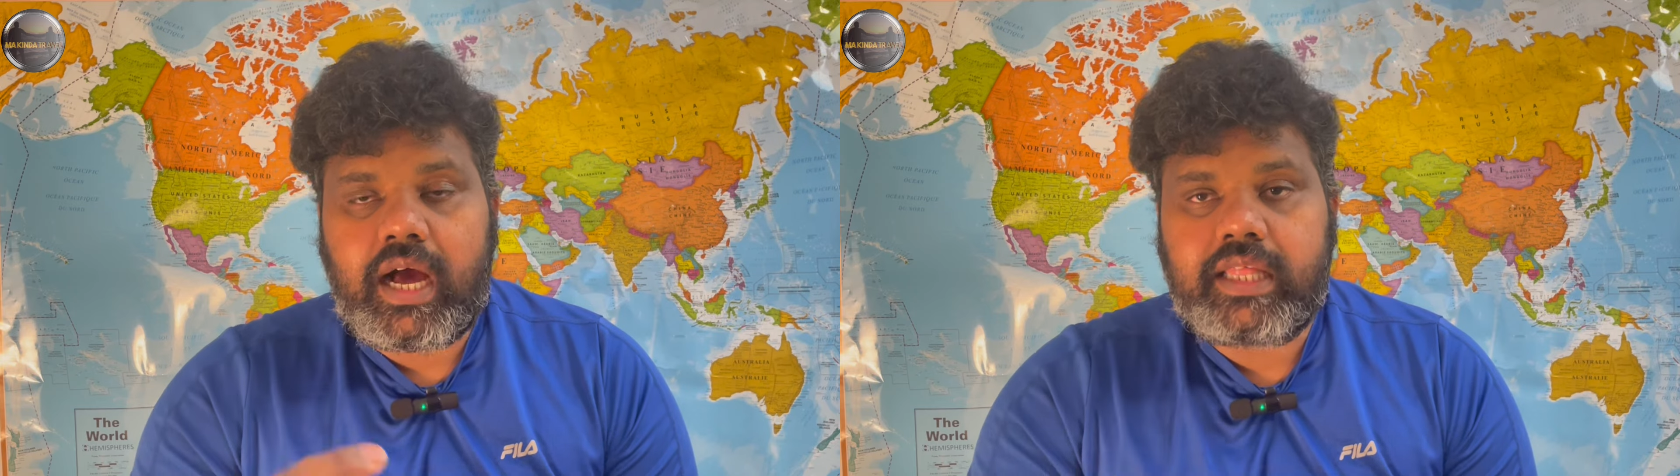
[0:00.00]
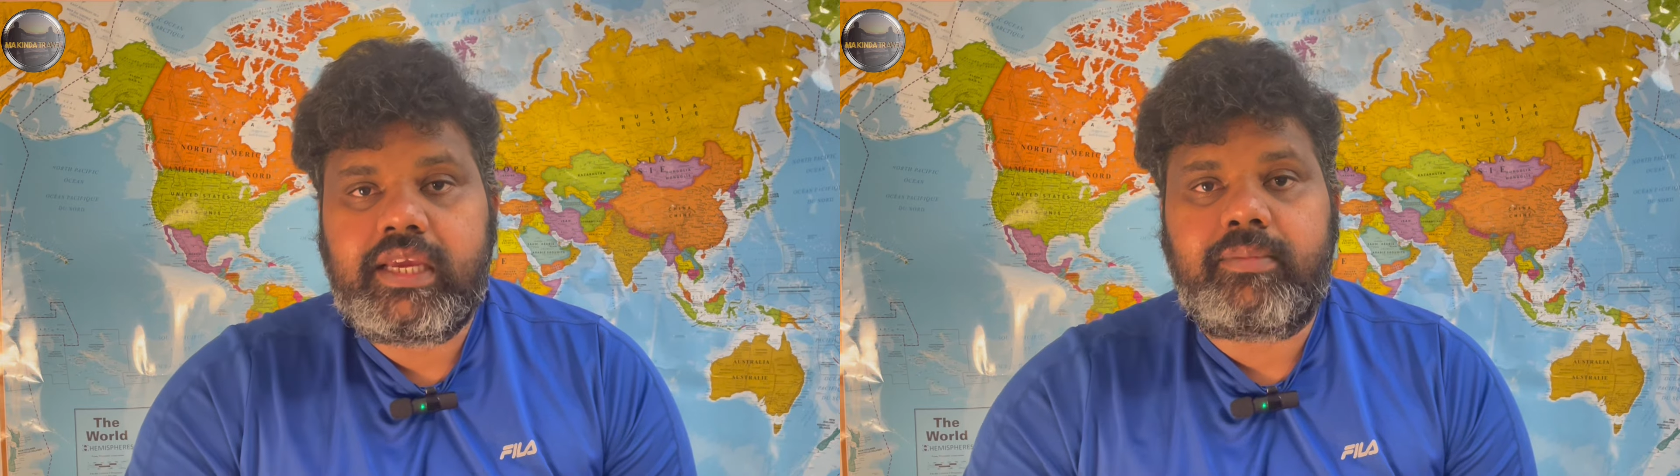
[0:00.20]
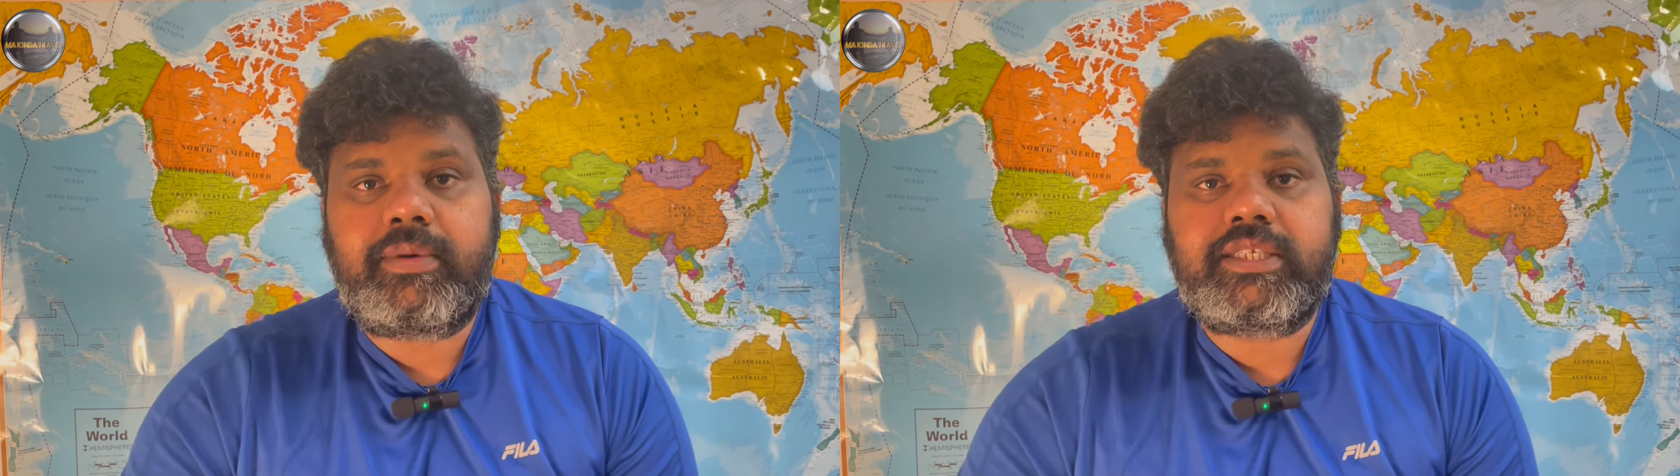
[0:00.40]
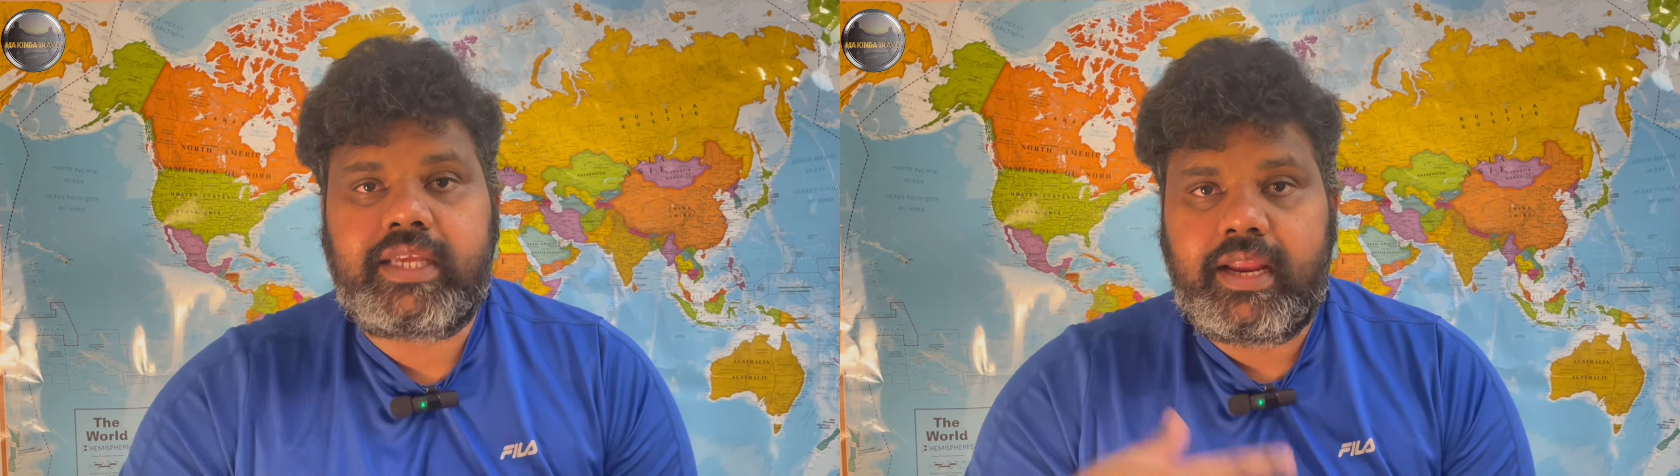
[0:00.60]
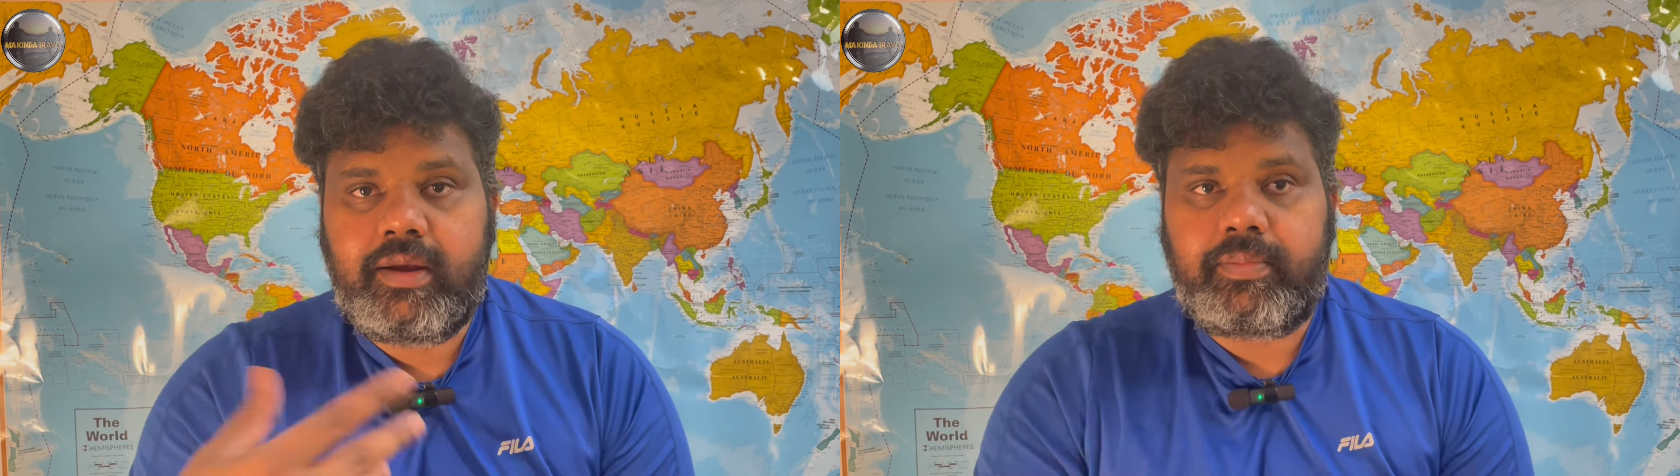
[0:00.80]
அதிகமாக
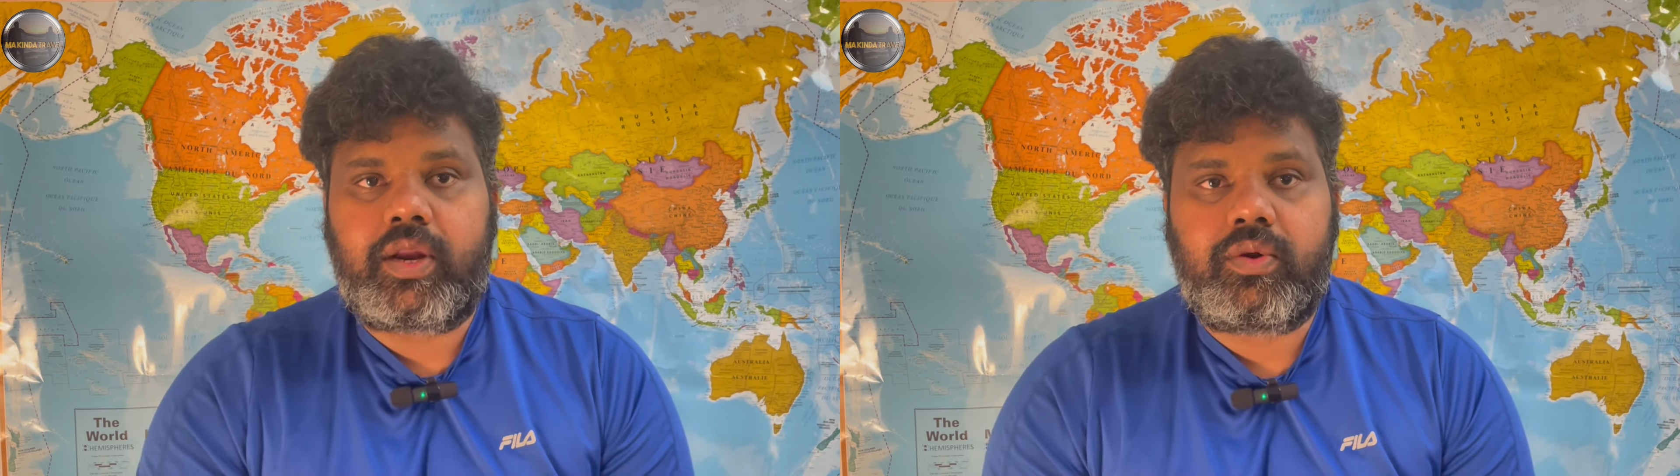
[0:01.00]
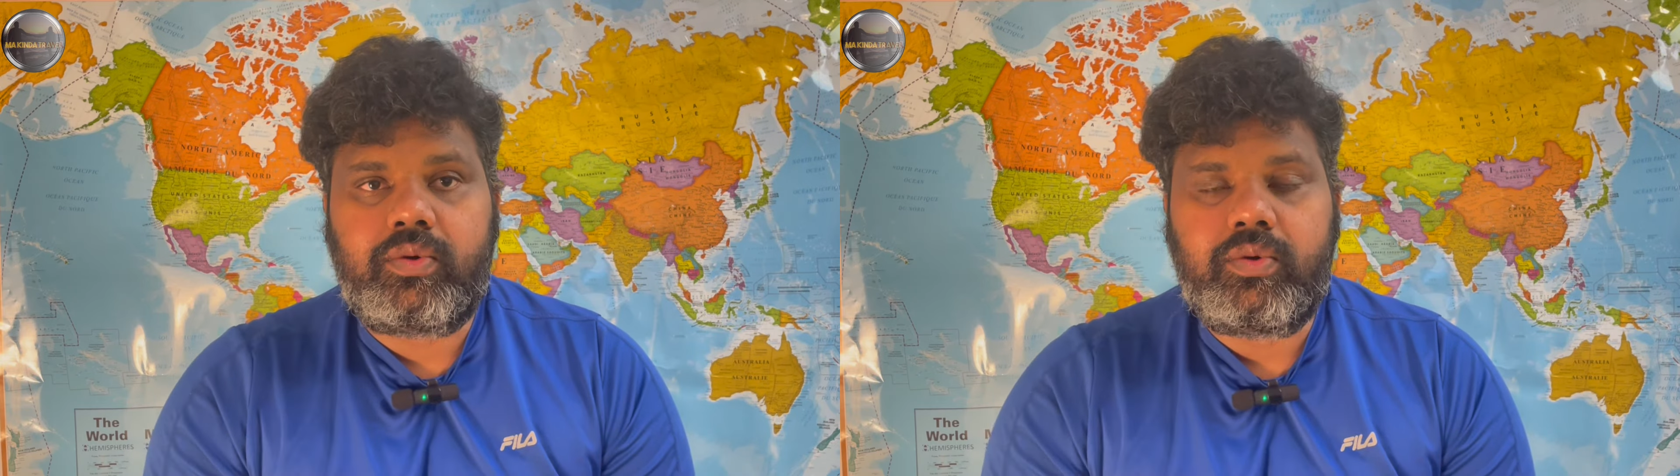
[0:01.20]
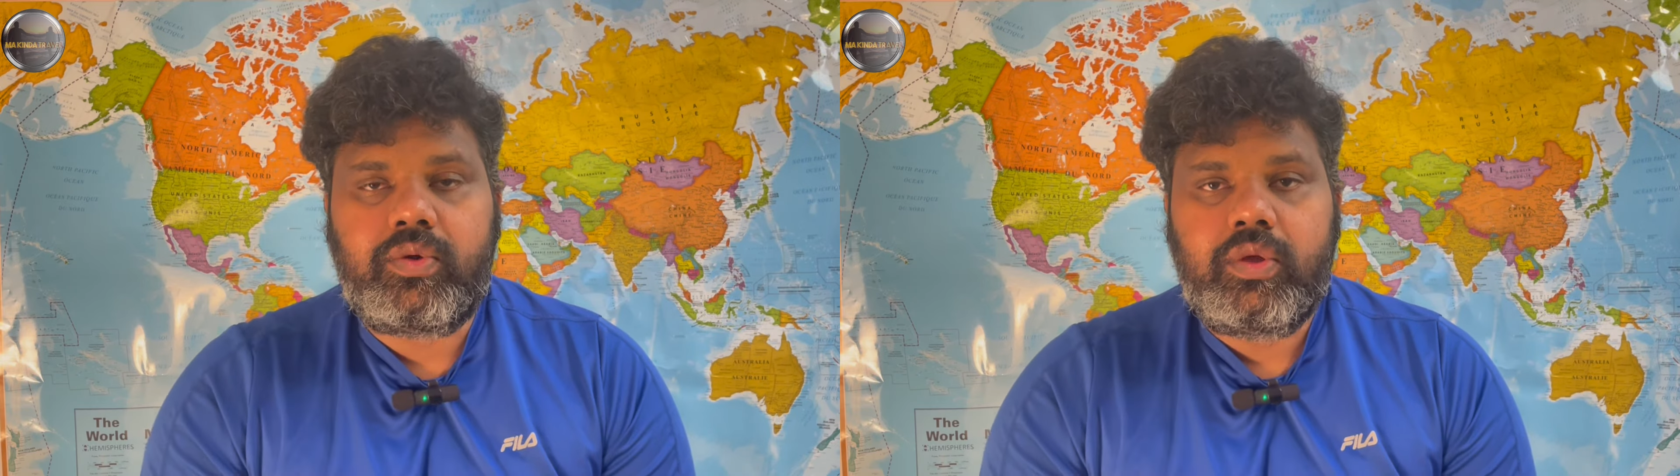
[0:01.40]
சேல் பண்ணணும்